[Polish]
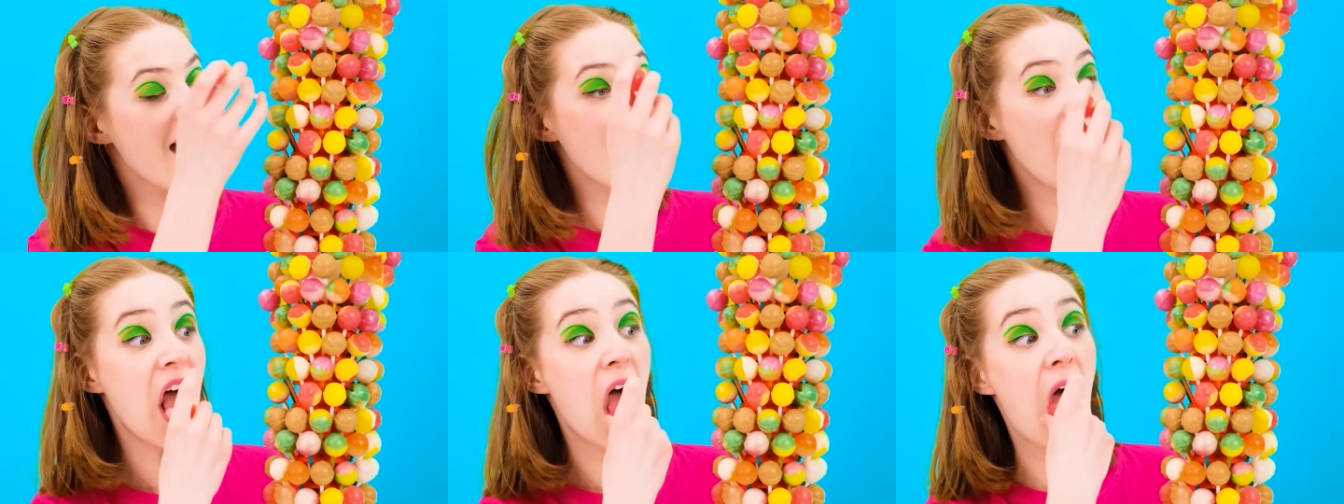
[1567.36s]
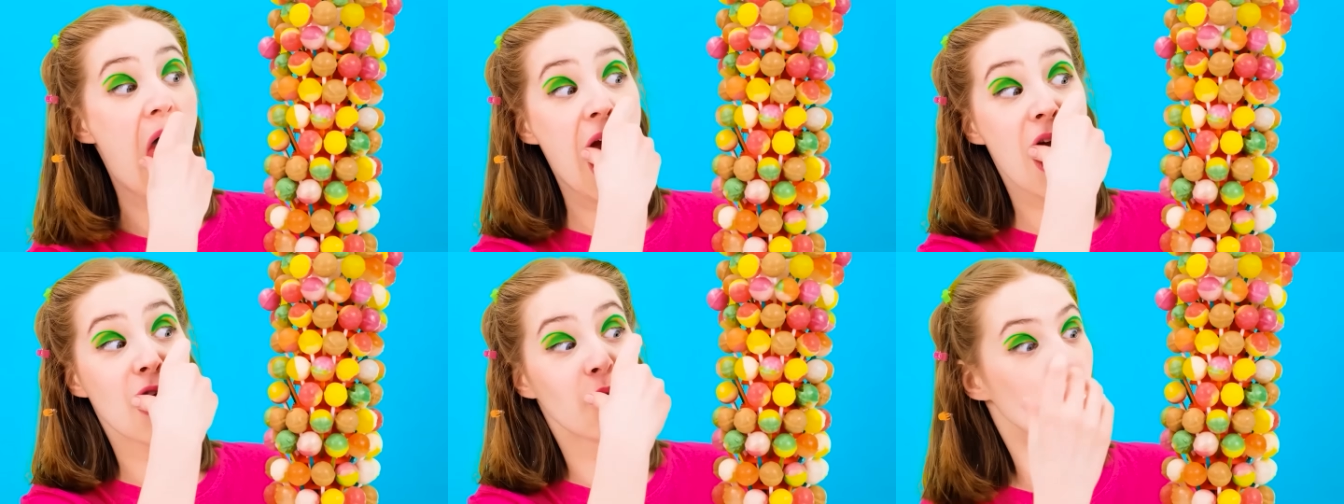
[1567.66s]
Mnie
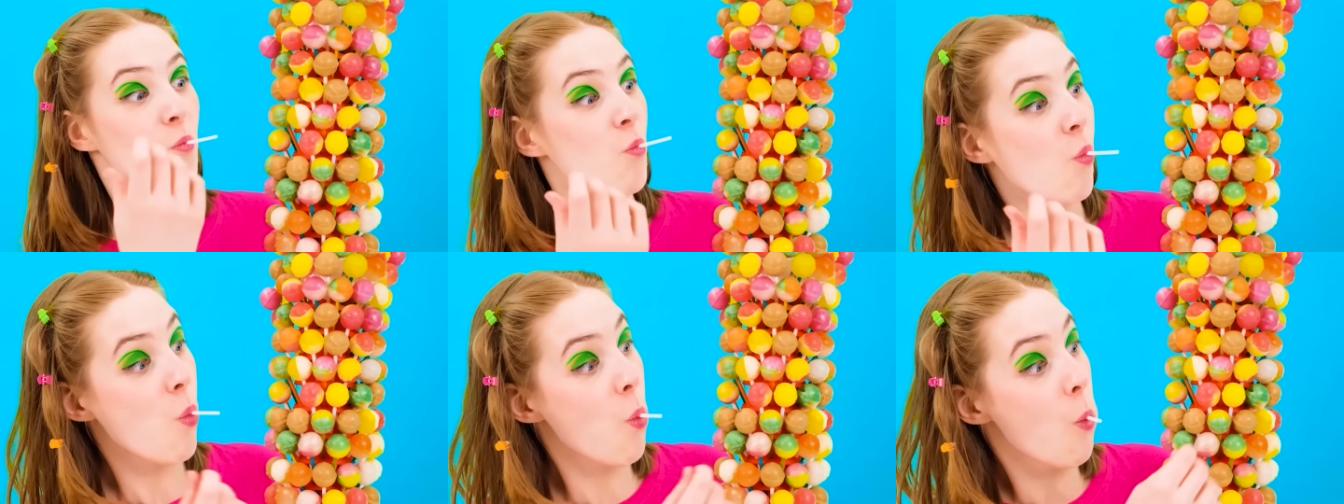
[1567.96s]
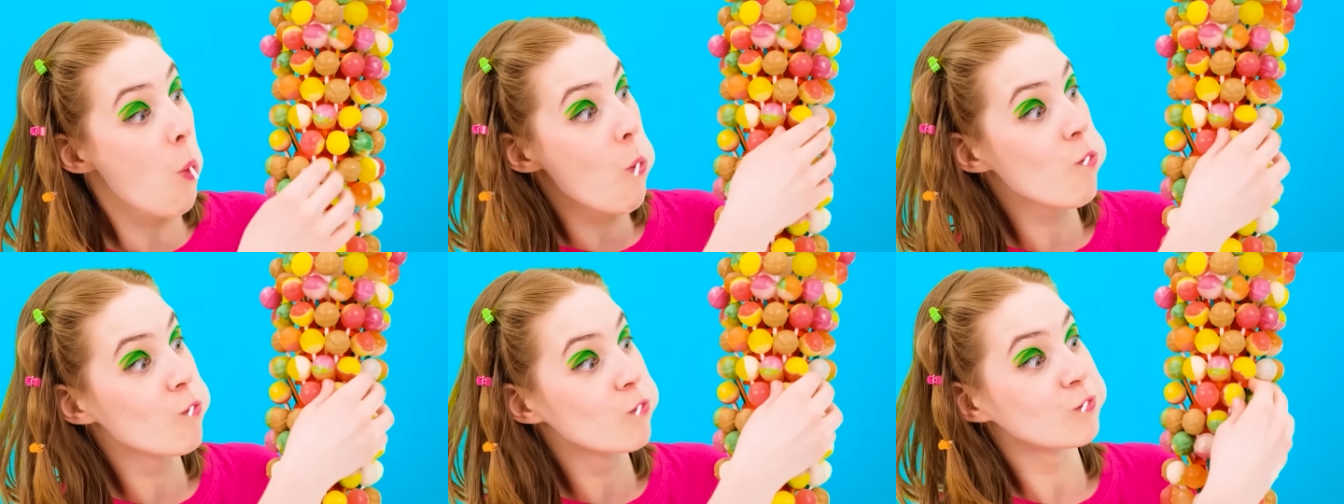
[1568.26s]
też się
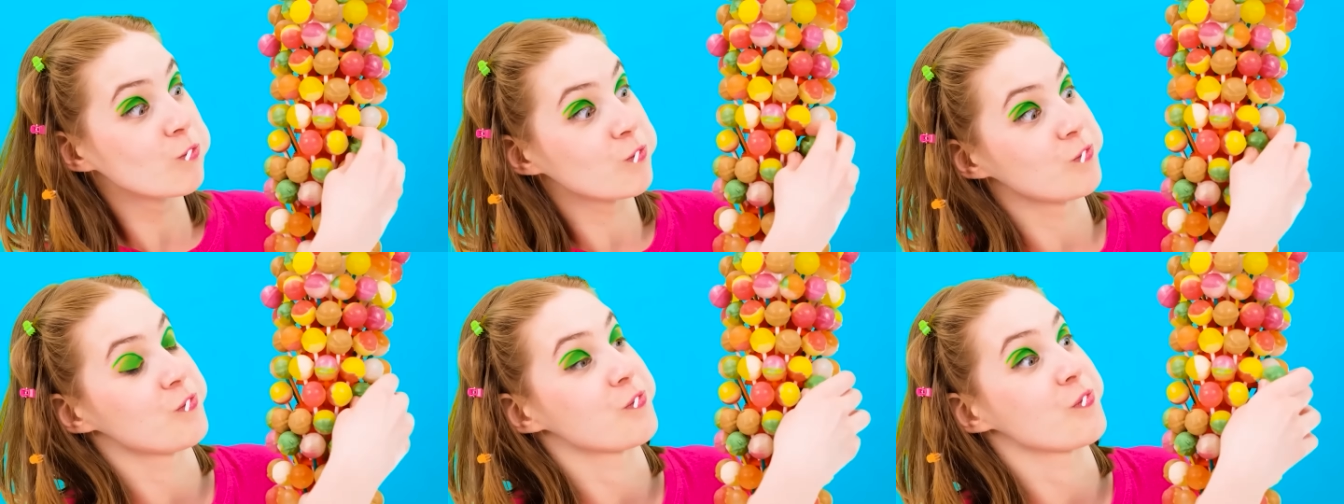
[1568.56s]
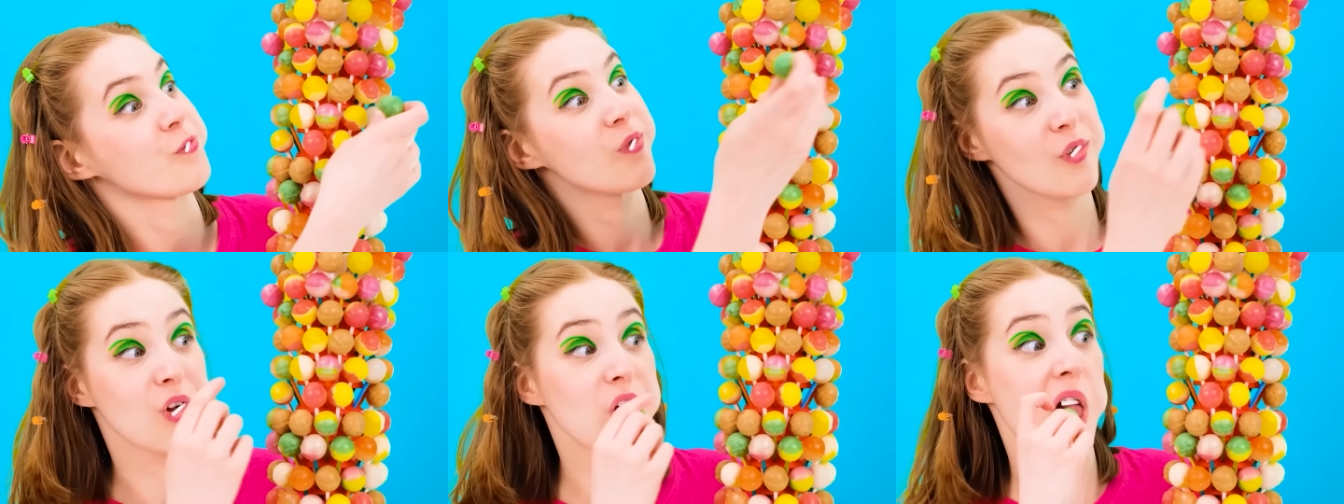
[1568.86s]
podoba.
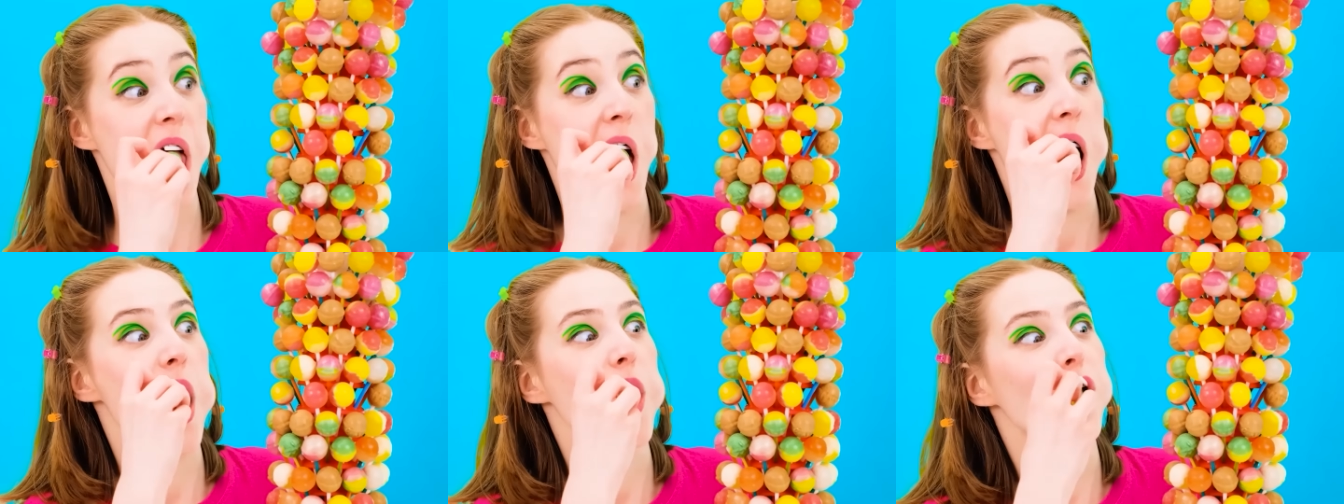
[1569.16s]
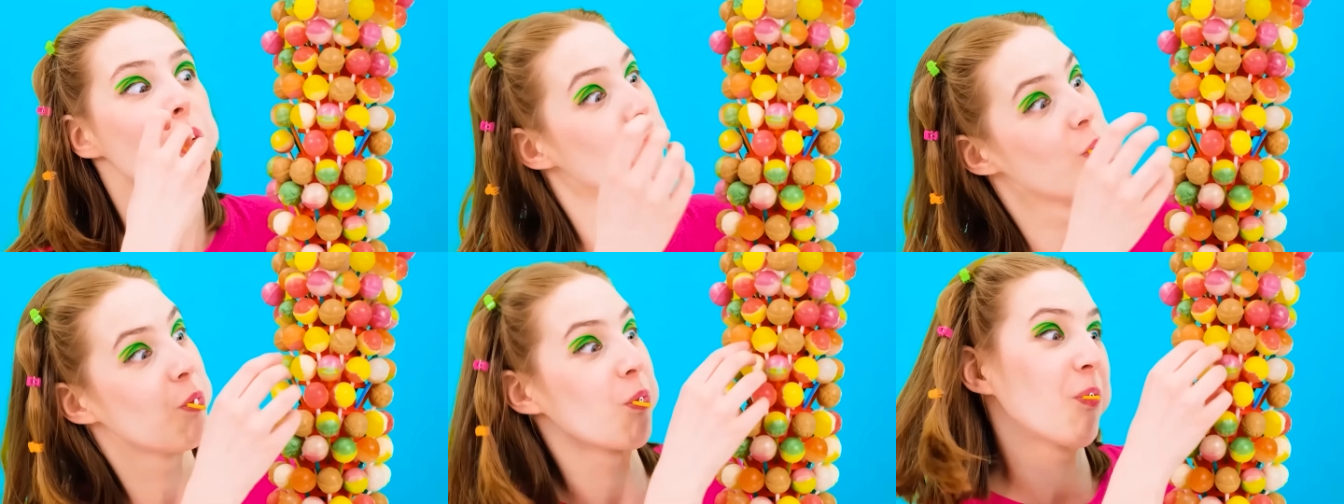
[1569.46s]
Teraz
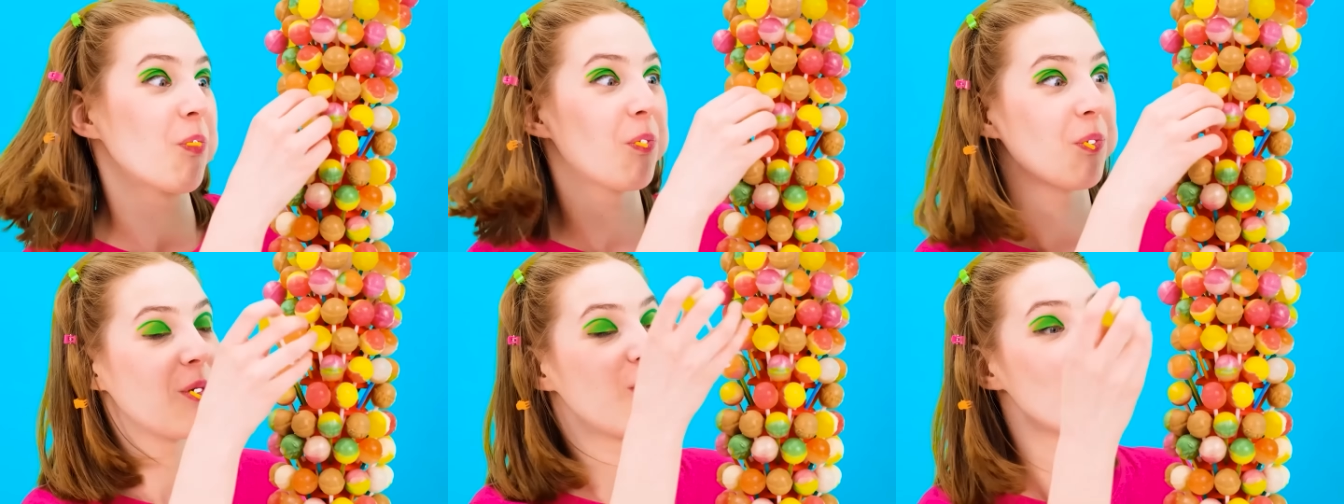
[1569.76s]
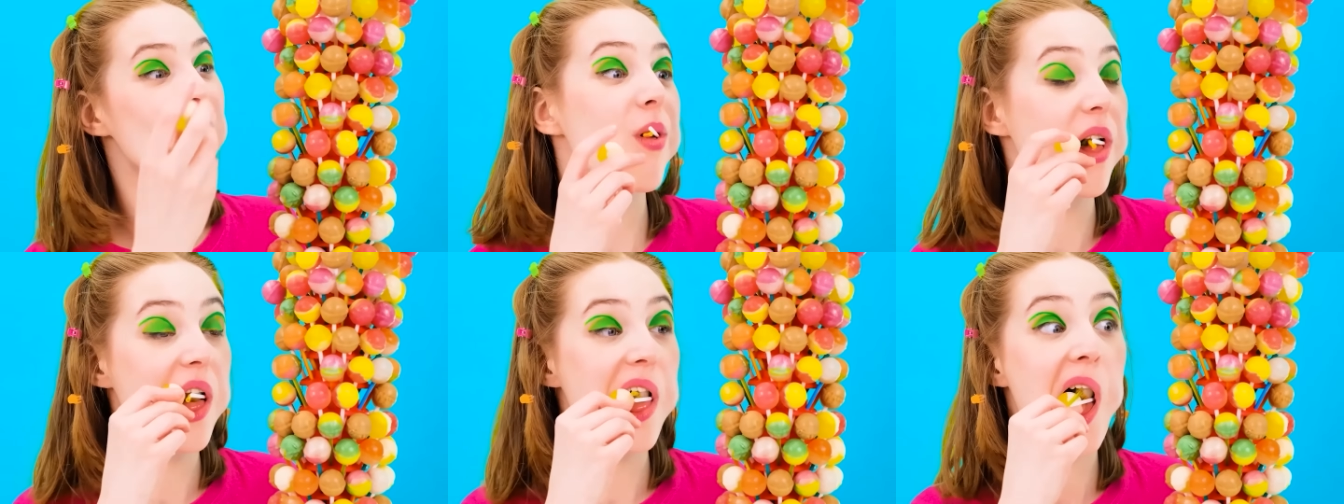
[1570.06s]
mogę bez
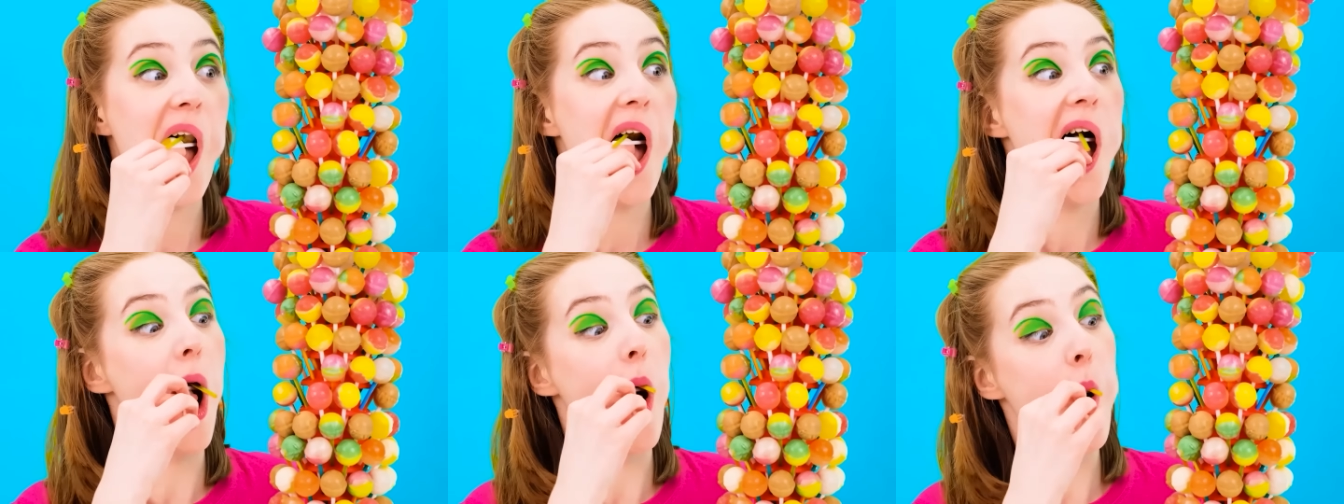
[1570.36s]
przeszkód jeść